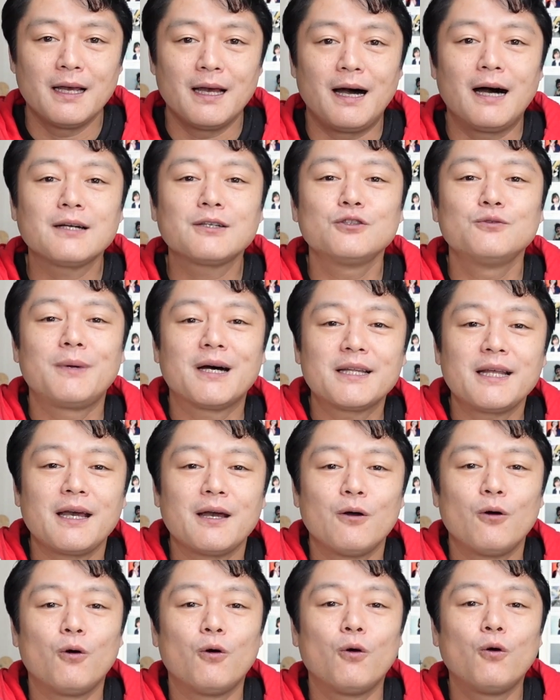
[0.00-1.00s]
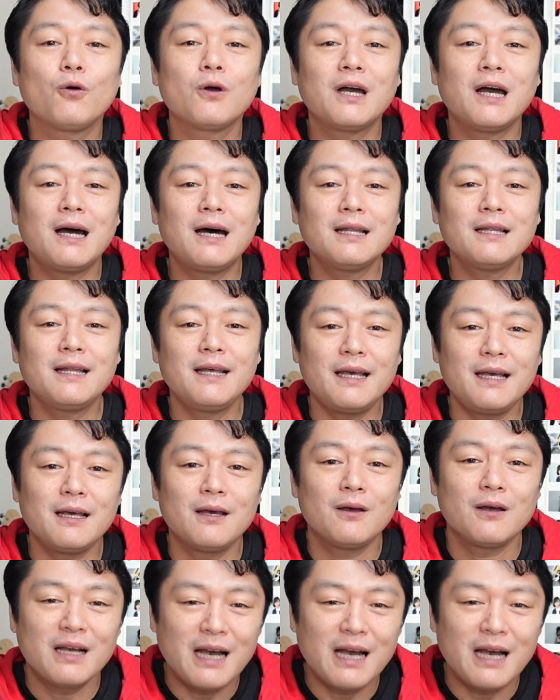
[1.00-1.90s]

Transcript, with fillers: あくまでお金